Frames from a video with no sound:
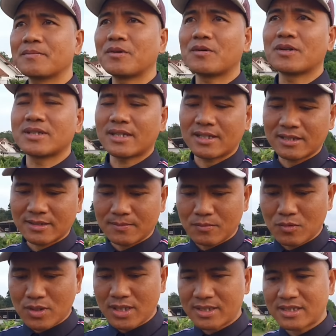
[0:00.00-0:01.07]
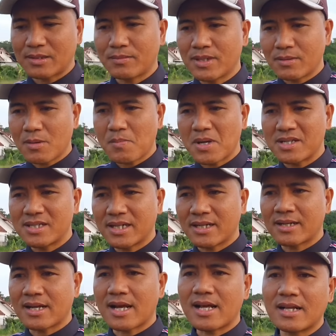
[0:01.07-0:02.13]
Pokoknya ketemuan sama Bapak
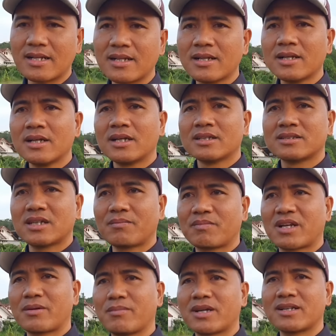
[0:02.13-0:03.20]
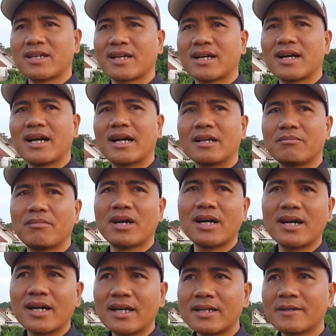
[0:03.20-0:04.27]
Jenderal, subscribernya Kang
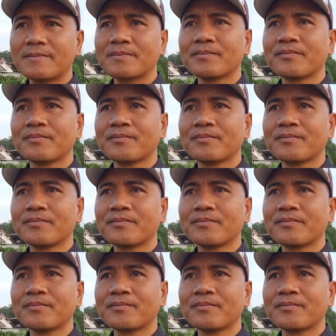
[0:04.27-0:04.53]
Alman.